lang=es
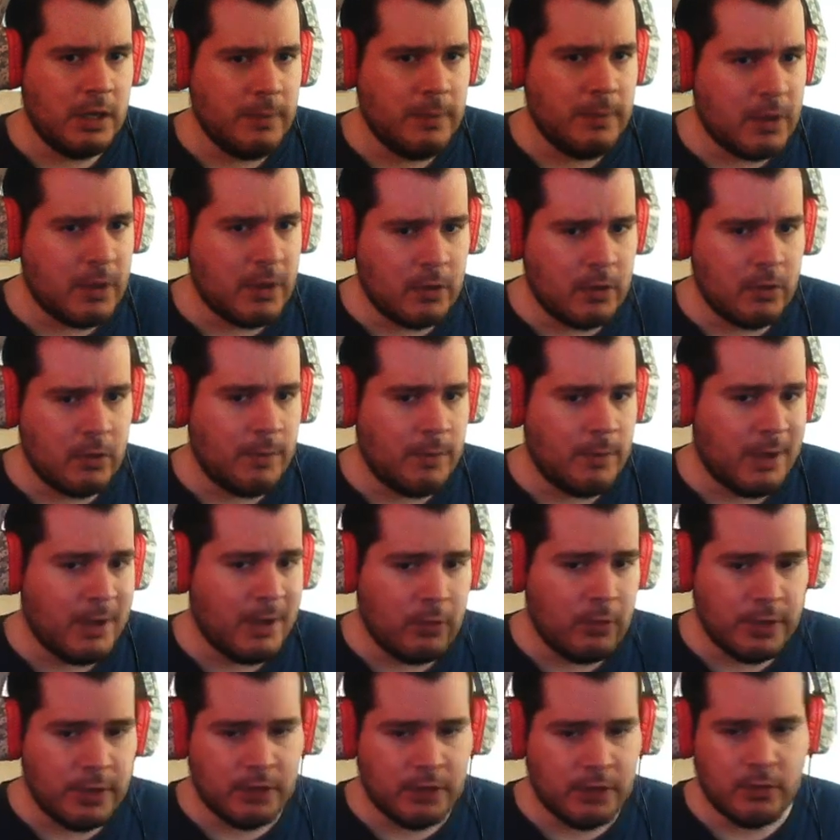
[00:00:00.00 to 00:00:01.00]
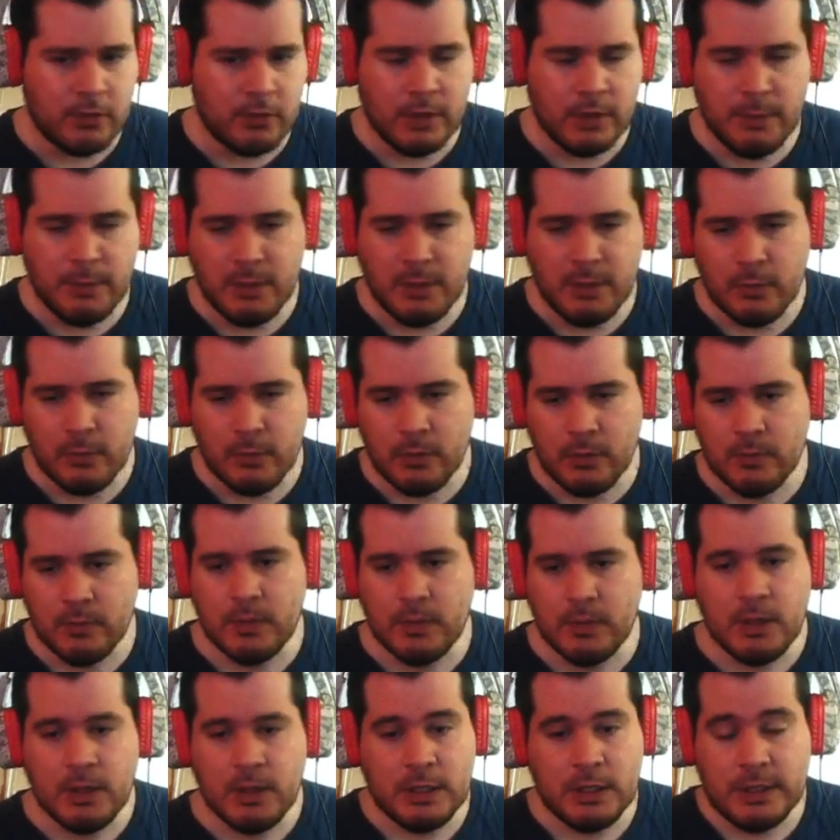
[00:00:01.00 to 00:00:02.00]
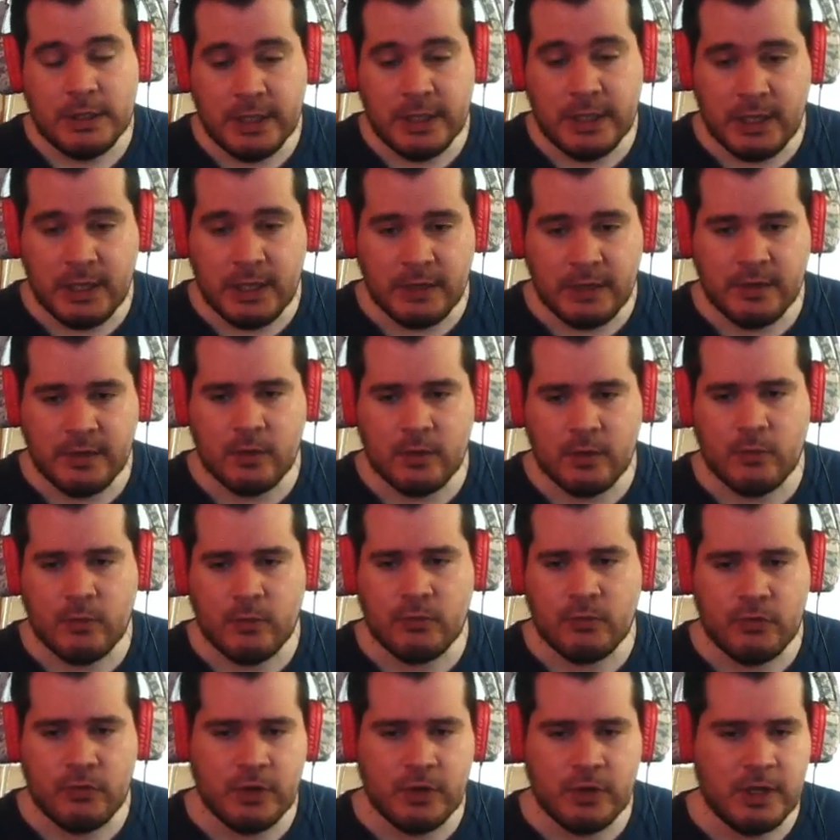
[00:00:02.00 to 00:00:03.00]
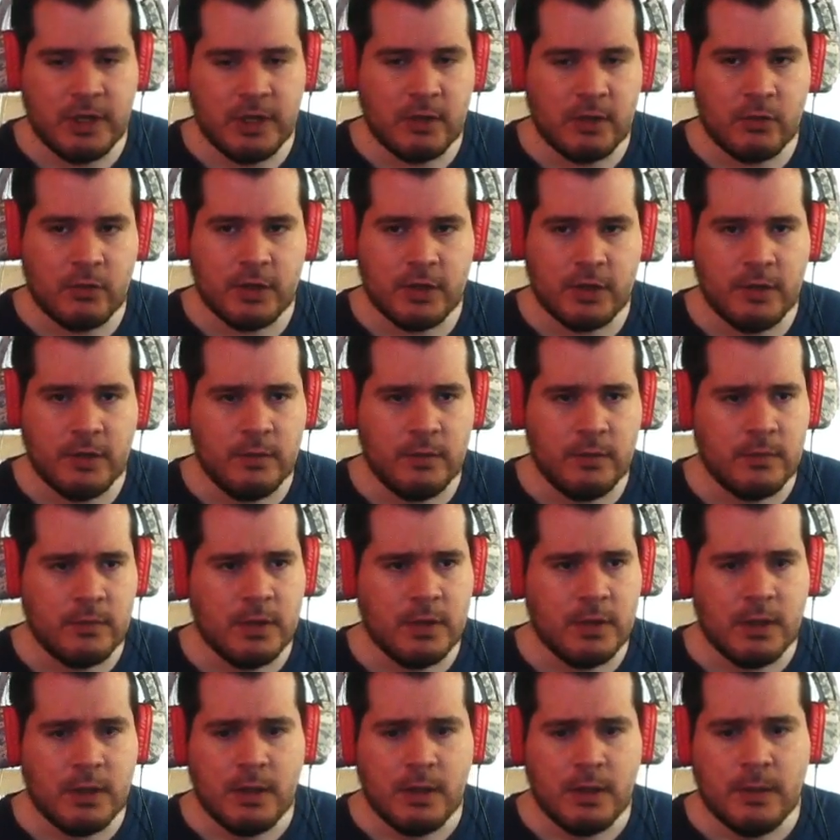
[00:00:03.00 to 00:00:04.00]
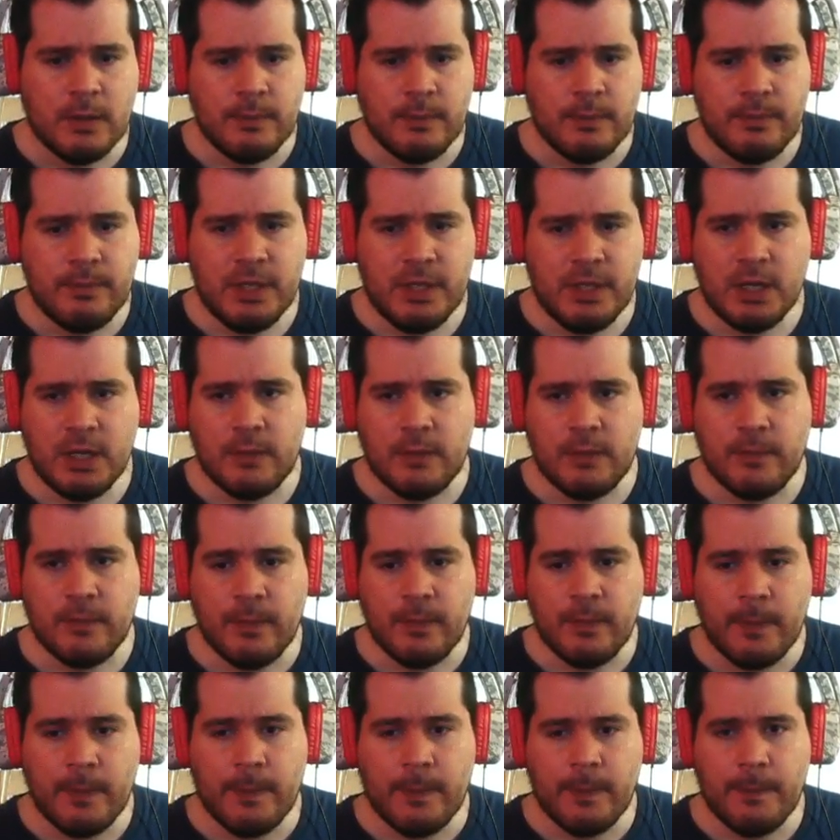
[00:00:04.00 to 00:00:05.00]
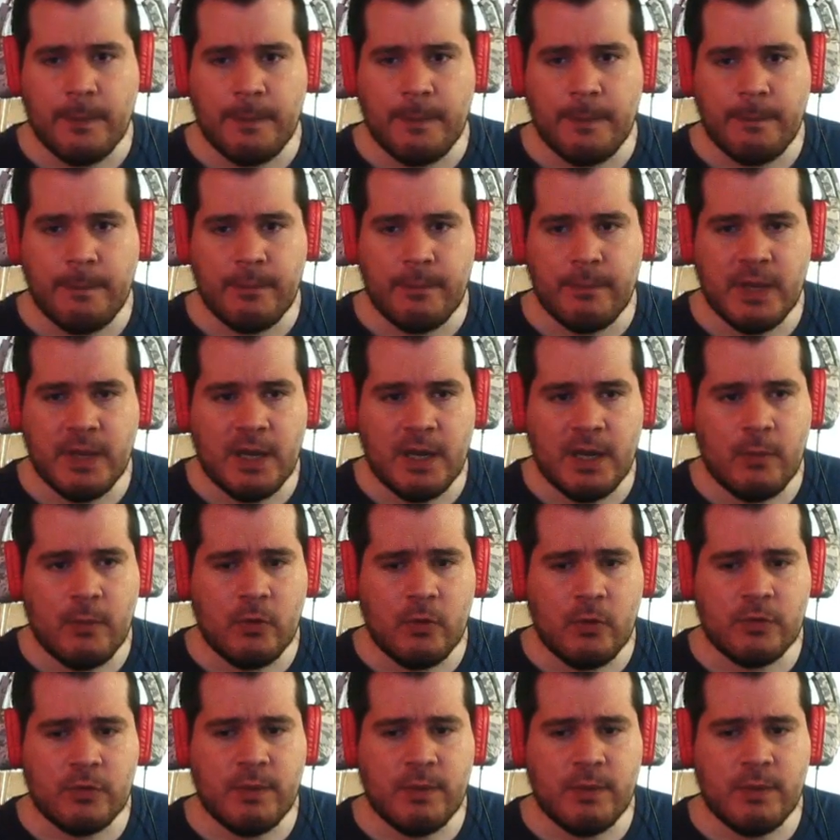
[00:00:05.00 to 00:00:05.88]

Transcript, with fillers: mejor, lo más correcto ahora mismo, ¿no? Literal, así como funciona la cosa, ¿no? Bien, veamos,